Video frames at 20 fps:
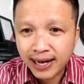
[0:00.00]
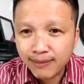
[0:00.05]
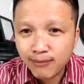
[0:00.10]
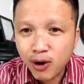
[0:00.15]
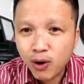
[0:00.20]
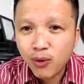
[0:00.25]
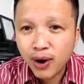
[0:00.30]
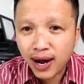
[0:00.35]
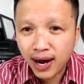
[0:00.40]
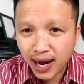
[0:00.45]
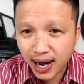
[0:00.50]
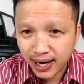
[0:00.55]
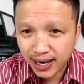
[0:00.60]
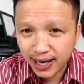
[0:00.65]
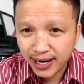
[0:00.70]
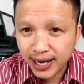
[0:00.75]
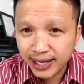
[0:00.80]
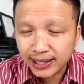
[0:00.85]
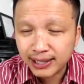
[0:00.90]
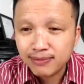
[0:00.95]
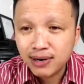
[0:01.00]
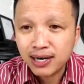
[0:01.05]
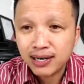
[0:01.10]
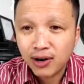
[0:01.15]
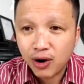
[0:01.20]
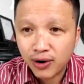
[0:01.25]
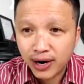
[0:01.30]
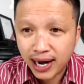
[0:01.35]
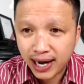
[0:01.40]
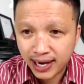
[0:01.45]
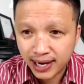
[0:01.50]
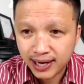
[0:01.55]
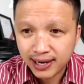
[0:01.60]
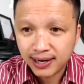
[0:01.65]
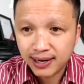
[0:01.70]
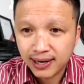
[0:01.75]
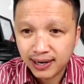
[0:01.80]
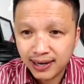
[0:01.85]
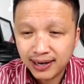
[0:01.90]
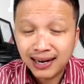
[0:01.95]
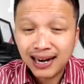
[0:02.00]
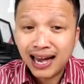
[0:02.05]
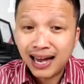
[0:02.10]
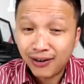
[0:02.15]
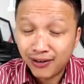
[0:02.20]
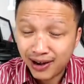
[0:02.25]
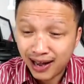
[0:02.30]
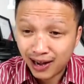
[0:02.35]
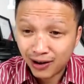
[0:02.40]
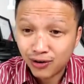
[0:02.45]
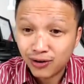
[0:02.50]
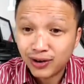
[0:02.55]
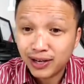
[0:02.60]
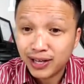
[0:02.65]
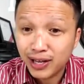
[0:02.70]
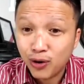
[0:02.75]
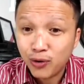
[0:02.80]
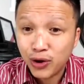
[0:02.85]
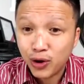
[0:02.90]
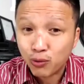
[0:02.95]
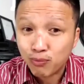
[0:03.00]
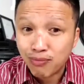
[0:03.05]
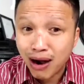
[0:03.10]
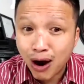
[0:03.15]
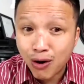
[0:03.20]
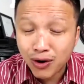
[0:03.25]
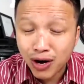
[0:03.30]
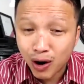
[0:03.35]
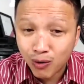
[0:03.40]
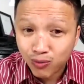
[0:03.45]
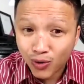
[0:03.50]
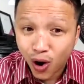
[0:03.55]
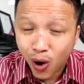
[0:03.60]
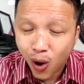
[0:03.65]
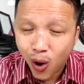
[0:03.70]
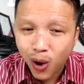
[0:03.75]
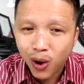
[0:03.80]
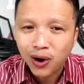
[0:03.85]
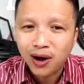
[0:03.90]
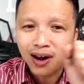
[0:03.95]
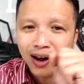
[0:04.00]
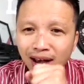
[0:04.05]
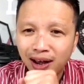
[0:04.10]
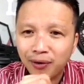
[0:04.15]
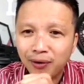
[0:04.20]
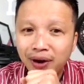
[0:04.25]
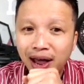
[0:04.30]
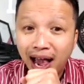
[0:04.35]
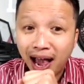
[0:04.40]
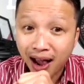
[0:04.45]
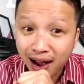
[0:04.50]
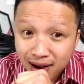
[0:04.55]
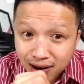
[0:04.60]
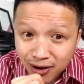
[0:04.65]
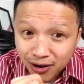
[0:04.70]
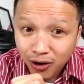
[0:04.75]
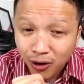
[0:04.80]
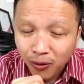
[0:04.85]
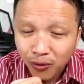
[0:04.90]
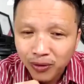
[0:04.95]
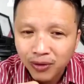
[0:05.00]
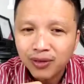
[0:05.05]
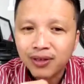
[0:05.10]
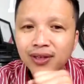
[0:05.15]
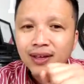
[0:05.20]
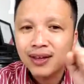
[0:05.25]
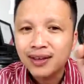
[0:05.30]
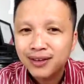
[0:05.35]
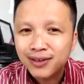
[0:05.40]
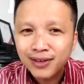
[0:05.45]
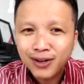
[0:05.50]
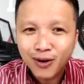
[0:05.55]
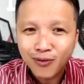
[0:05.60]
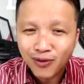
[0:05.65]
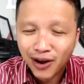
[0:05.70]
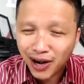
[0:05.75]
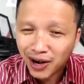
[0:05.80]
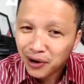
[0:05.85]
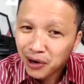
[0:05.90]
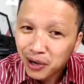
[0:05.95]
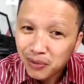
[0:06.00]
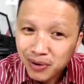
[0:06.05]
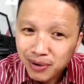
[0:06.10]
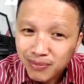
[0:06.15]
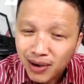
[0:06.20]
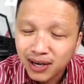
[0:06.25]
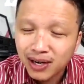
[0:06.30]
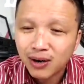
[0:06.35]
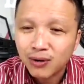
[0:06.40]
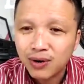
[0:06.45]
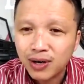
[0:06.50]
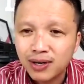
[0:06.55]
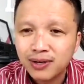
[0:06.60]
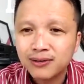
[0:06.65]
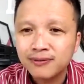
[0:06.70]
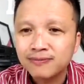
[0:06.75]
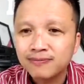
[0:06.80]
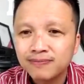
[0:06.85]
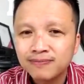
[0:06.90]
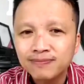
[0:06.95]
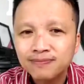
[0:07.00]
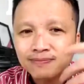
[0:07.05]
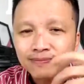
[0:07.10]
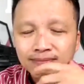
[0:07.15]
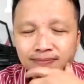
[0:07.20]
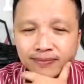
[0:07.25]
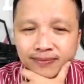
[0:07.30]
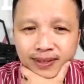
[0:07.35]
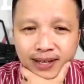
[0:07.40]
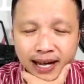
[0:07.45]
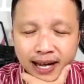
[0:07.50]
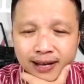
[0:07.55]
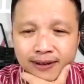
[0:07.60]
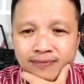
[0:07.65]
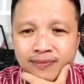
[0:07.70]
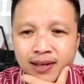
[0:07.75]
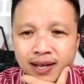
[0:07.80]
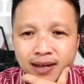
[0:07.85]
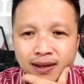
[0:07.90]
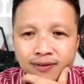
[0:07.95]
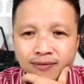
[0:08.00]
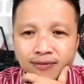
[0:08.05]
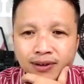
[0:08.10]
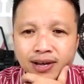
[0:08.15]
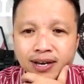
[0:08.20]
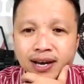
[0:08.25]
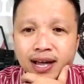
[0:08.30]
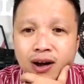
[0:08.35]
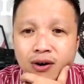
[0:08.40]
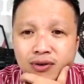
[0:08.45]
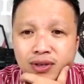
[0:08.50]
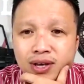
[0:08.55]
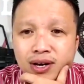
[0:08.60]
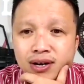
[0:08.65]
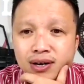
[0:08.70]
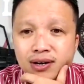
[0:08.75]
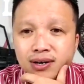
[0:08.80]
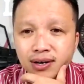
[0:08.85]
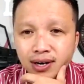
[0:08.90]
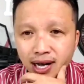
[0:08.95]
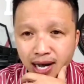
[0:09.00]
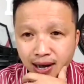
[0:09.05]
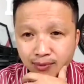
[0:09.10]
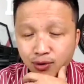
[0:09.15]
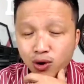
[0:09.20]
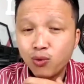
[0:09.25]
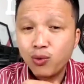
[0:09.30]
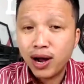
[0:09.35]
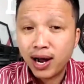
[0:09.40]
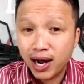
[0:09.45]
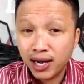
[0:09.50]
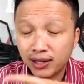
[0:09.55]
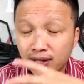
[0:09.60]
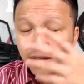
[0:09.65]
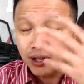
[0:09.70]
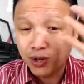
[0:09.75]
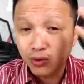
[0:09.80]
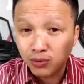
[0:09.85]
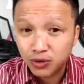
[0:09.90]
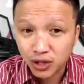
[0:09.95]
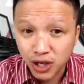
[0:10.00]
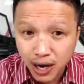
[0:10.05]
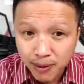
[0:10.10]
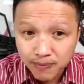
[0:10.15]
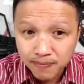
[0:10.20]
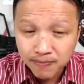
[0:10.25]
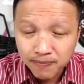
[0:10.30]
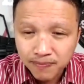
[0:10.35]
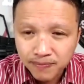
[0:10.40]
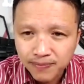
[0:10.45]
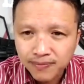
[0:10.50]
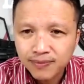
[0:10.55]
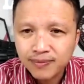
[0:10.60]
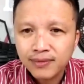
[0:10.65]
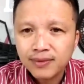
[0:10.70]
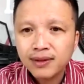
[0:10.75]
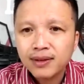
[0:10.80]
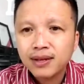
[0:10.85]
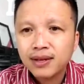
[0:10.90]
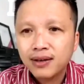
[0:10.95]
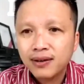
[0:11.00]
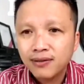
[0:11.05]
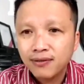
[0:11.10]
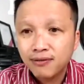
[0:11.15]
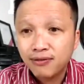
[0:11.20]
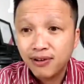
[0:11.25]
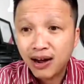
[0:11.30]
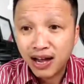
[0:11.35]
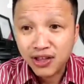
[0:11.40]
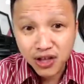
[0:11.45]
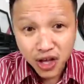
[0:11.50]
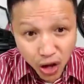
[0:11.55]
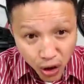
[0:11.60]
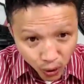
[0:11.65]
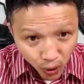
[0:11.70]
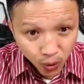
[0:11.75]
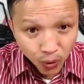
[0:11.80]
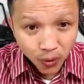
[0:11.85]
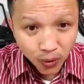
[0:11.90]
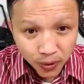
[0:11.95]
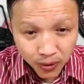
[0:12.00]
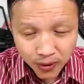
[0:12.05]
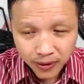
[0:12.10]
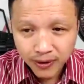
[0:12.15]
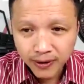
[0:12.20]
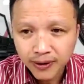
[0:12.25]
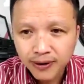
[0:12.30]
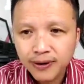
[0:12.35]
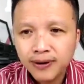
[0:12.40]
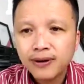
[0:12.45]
và cái mối quan hệ này đi tới mức độ này á, là nó đã có cái dấu hiệu báo động đỏ là nó đã hư rồi chứ không phải là nó mới bắt đầu hư ok vì nếu như em có quan hệ tình dục sớm và nhiều